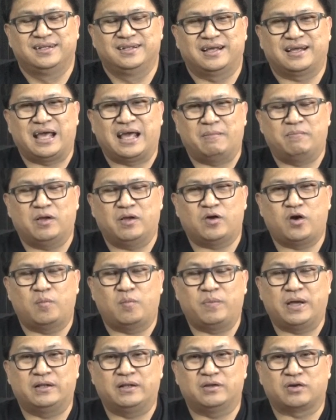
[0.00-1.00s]
นะครับแล้วก็
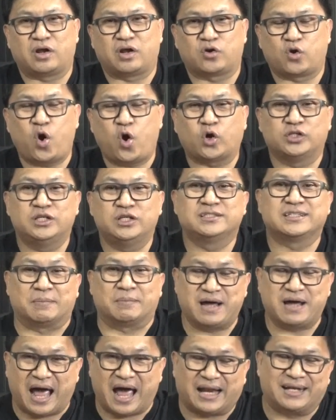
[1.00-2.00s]
เป็นระรอกที่
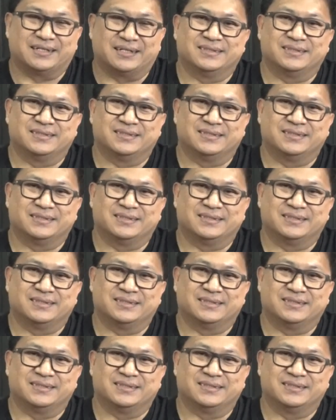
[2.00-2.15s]
สำคัญ